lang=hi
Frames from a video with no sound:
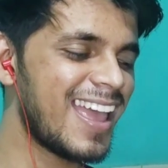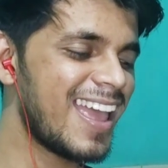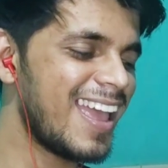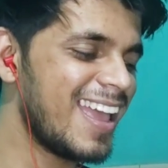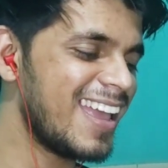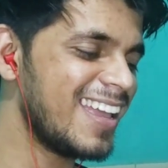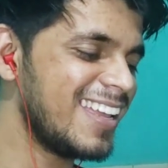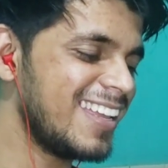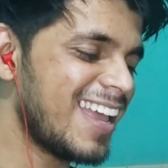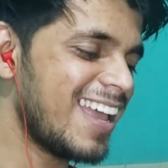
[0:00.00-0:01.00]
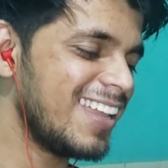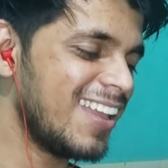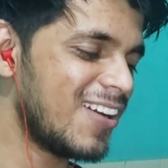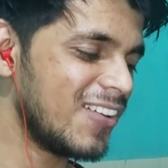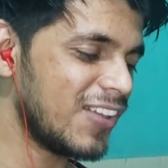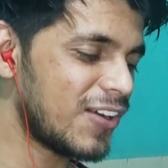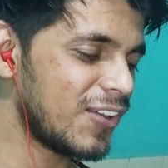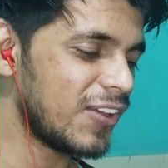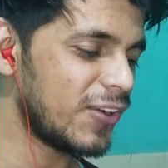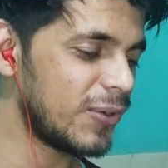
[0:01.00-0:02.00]
Hey, hey, yo, yo,
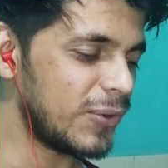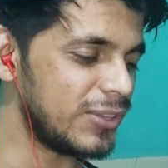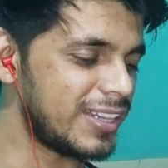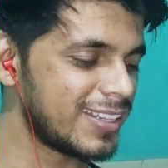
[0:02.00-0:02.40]
yo.